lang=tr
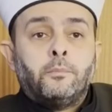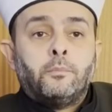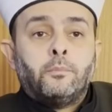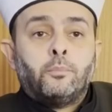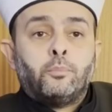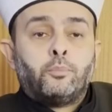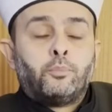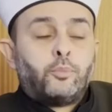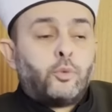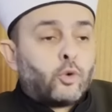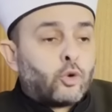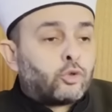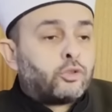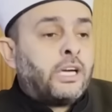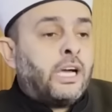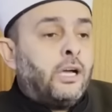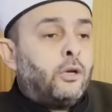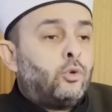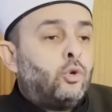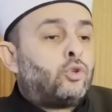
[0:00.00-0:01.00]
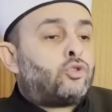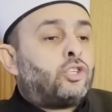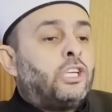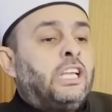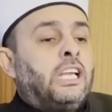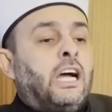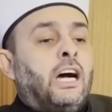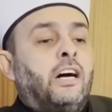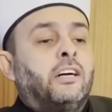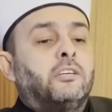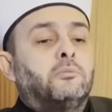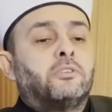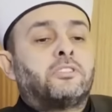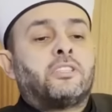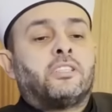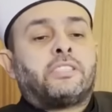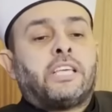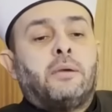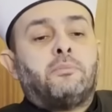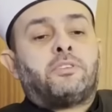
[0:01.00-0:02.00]
burada üç
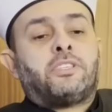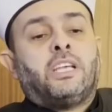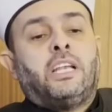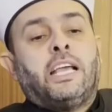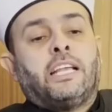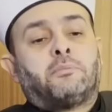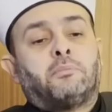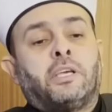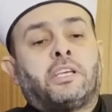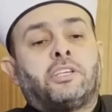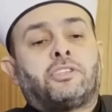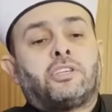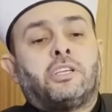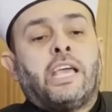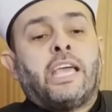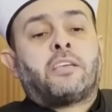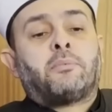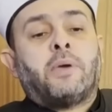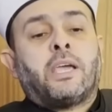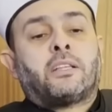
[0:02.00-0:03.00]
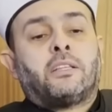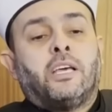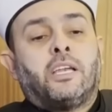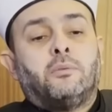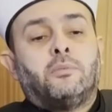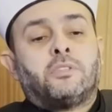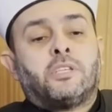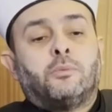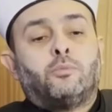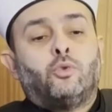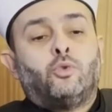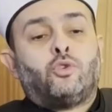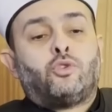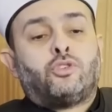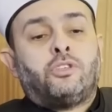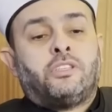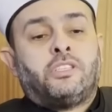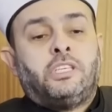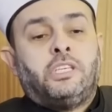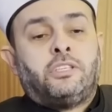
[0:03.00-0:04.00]
ilahımızı temsil etmek için ekmeklerimize bu üç
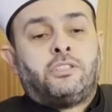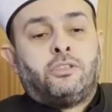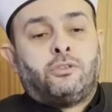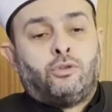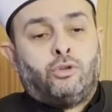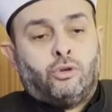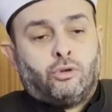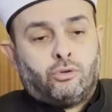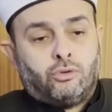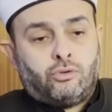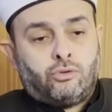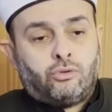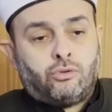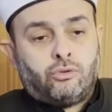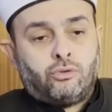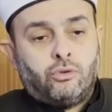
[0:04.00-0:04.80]
çizgiyi çiziyoruz.